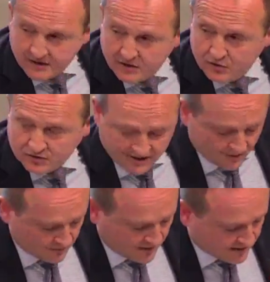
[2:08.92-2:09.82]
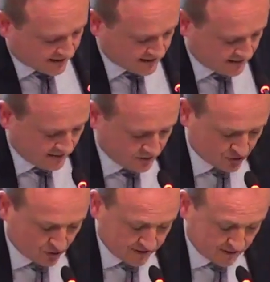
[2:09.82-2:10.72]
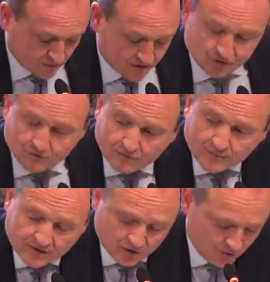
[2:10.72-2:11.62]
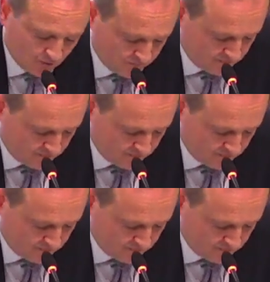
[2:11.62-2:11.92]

nos da un detalle de los objetivos, que son fomento